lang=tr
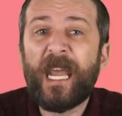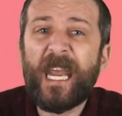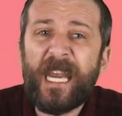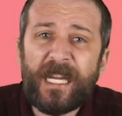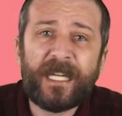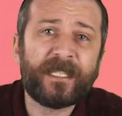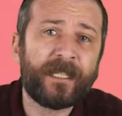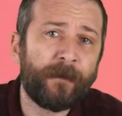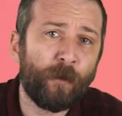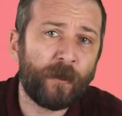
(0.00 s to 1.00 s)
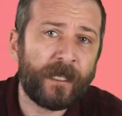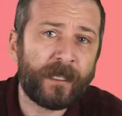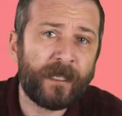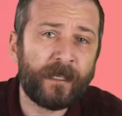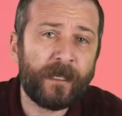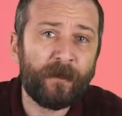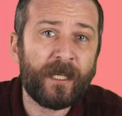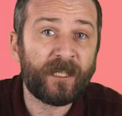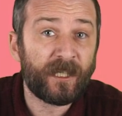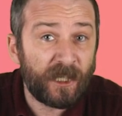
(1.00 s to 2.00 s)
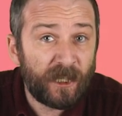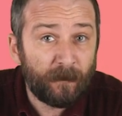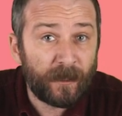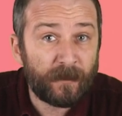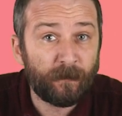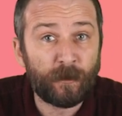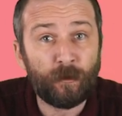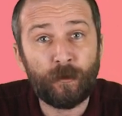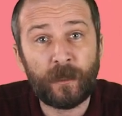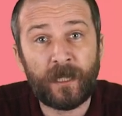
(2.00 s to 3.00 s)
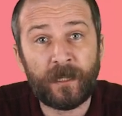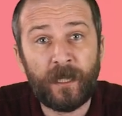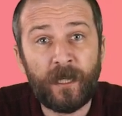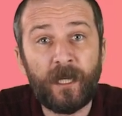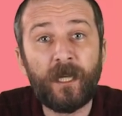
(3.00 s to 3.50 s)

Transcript: en ekstrem örneklerine bile şaşırmadığımız Türkiye'de